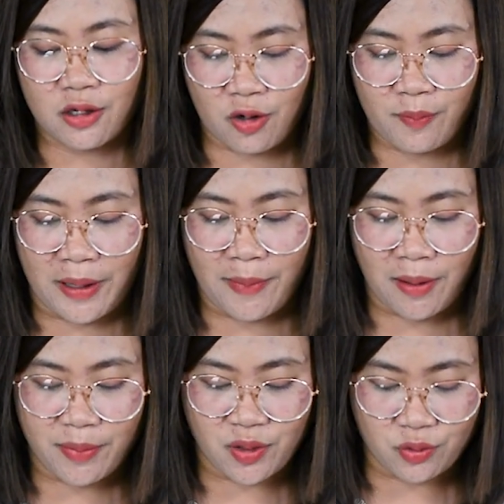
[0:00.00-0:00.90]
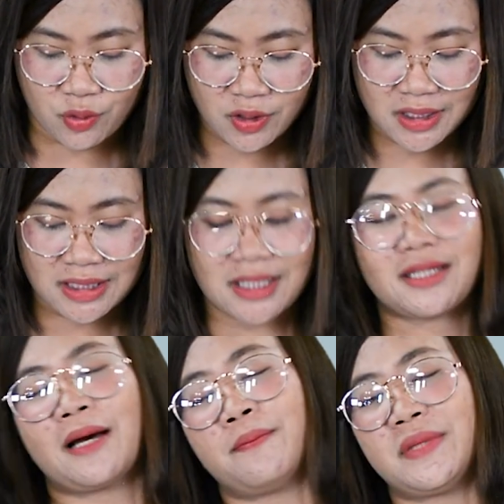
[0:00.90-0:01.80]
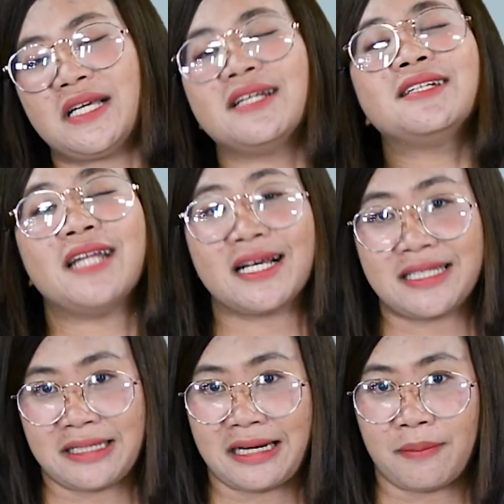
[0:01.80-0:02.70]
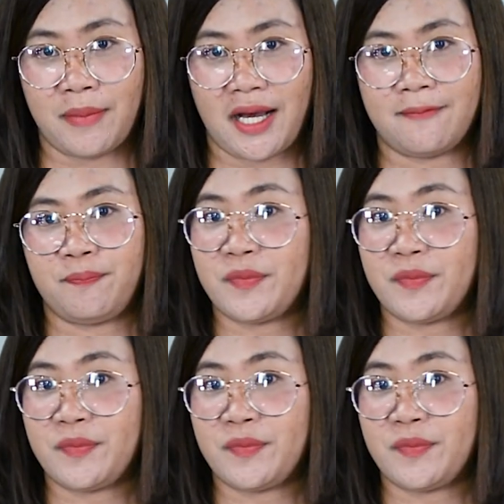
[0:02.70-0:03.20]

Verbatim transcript: Roh memang penurut tetapi daging lemah.